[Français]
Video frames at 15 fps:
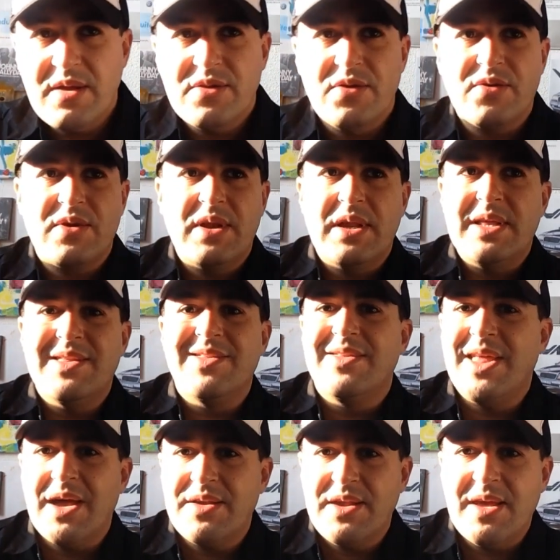donc les
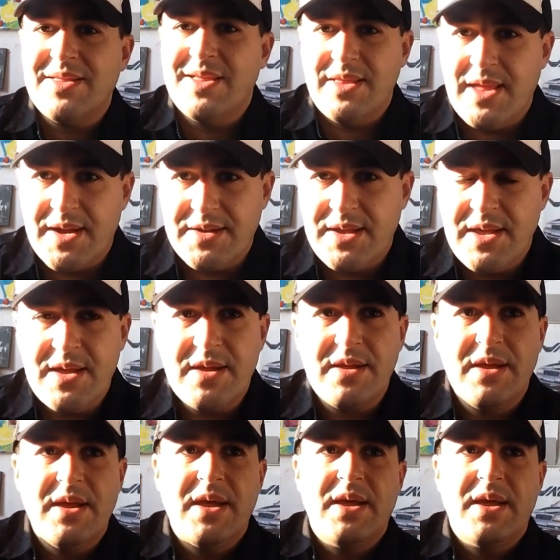dernières des dernières,